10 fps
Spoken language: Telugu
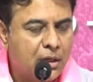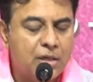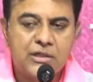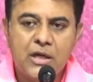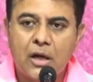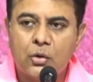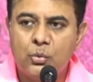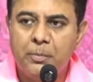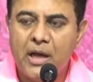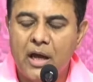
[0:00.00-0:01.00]

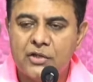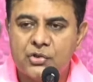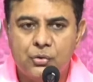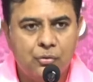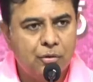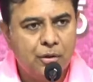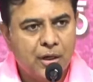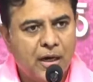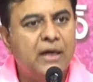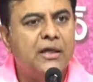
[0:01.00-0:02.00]
కేసీఆర్కు బీఆర్ఎస్కు
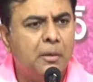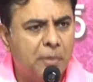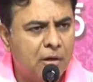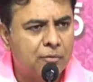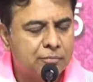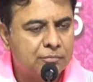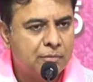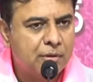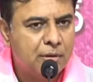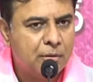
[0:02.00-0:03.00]
ఏటీఎం అన్నాడు
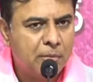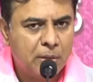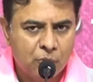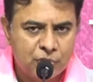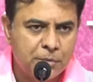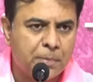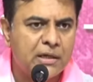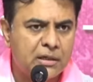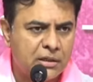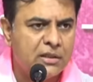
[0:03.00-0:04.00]
మరి మూసీ
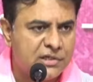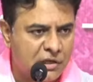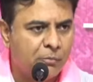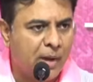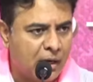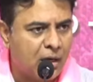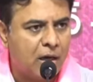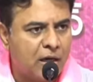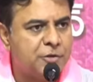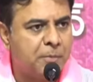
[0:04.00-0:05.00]
ప్రాజెక్ట్ ఏంది రిజర్వ్ బ్యాంక్
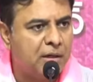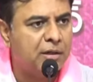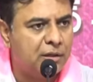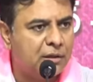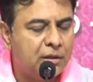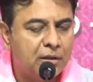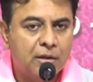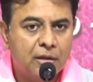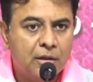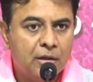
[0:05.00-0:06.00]
కాంగ్రెస్ పార్టీకి
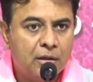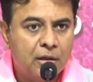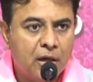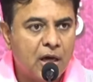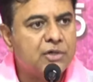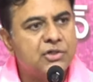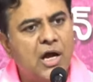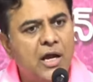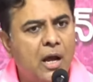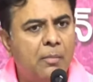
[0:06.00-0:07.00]

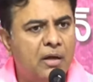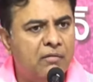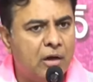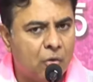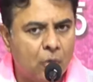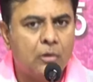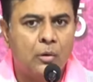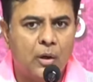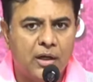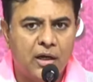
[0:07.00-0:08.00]
లక్షా యాభై వేల
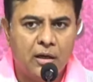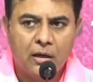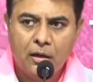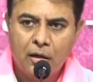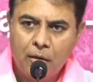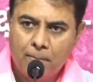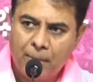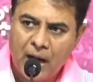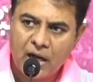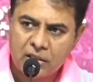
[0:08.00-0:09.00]
కోట్లు అంటే
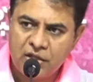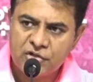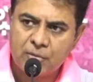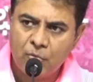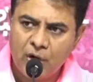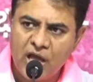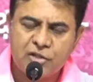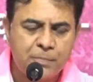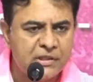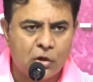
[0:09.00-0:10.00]
భారతదేశంలోనే
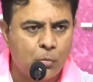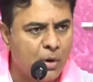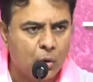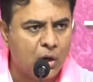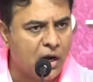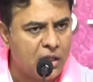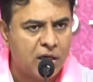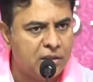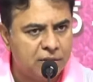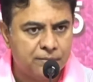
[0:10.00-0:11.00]
అతిపెద్ద కుంభకోణం
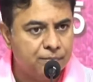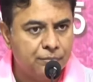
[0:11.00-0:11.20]
కాదా ఇది